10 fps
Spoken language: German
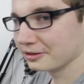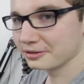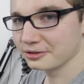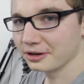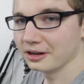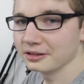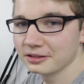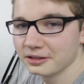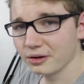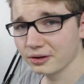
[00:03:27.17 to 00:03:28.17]
Und ja,
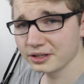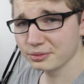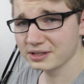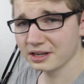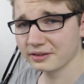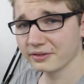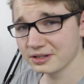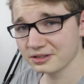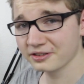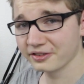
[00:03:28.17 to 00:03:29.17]
und ich würde sagen, wenn
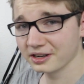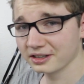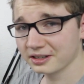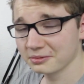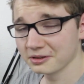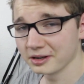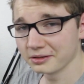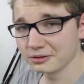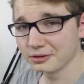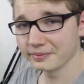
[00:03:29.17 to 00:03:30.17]
es euch gefallen hat, gebt einen Daumen
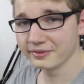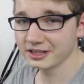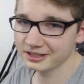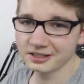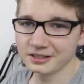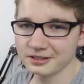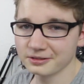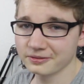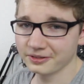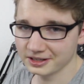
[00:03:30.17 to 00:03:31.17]
nach oben. Wenn nicht, dann nicht.
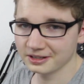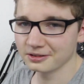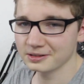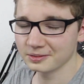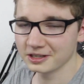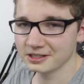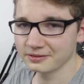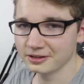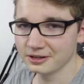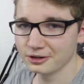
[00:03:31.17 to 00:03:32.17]
Und wir sehen uns im
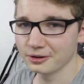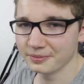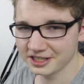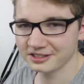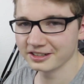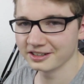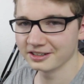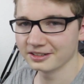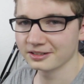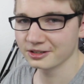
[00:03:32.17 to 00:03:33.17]
nächsten Video. Bis dahin.